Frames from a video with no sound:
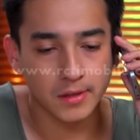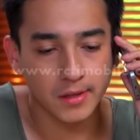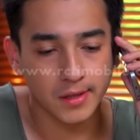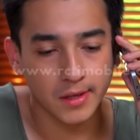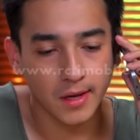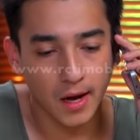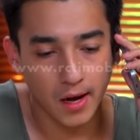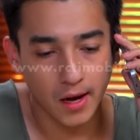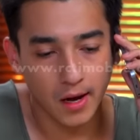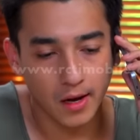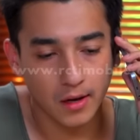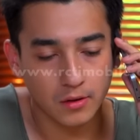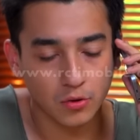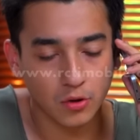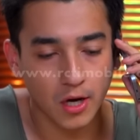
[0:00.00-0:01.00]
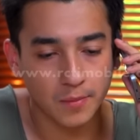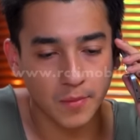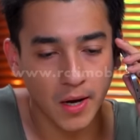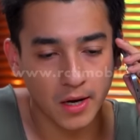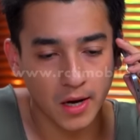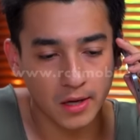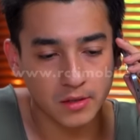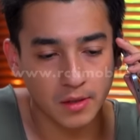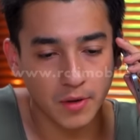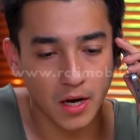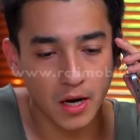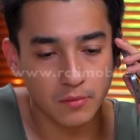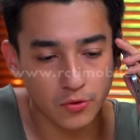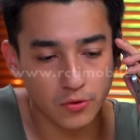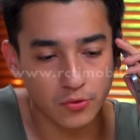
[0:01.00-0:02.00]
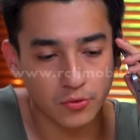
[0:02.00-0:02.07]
sih enggak, aku tuh nggak marah sama kamu.